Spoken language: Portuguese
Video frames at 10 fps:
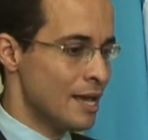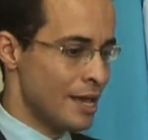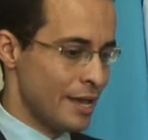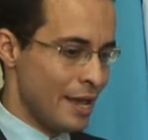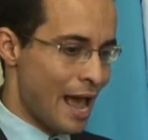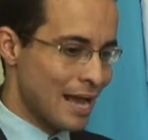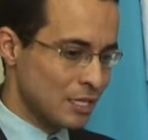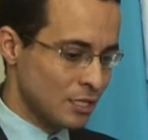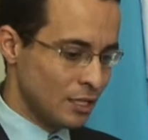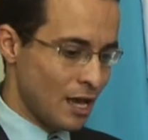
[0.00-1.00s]
É,
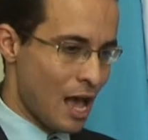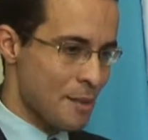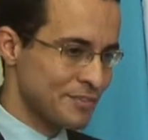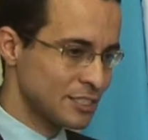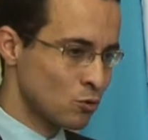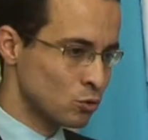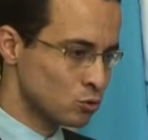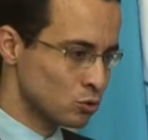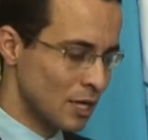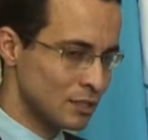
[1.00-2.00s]
aqui, a arma vai ser
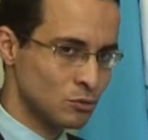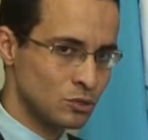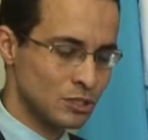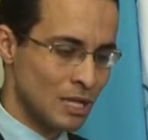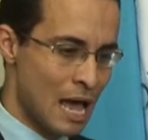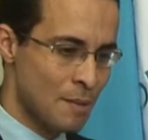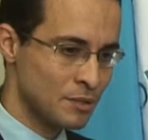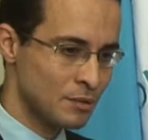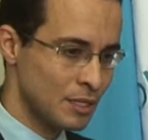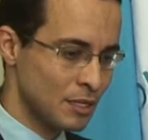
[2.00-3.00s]
consultada no
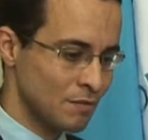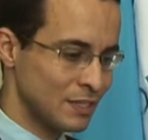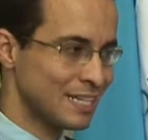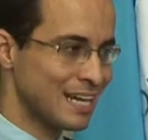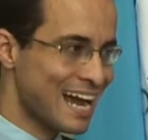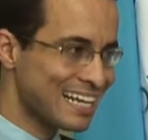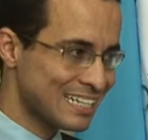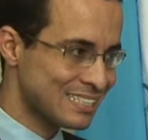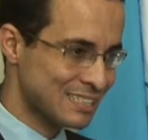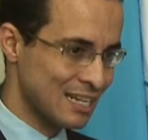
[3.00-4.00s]
Sinarme, vai ser
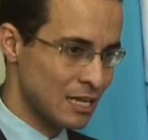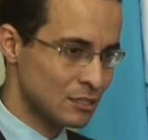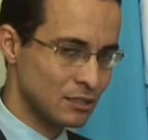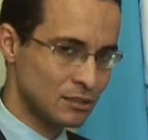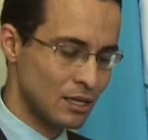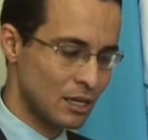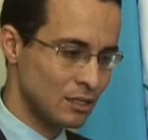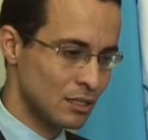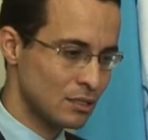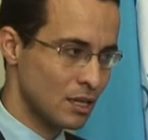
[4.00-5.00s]
cadastrada a entrega
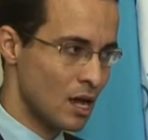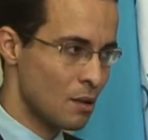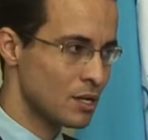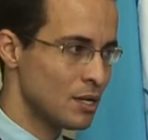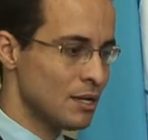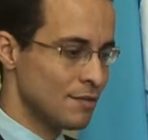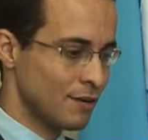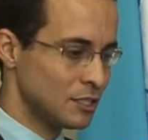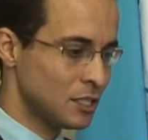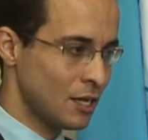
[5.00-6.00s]
dessa arma,
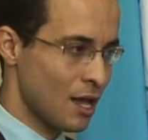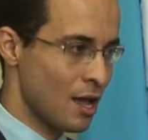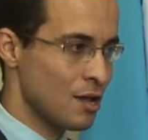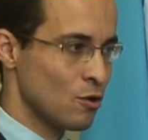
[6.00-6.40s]
vai gerar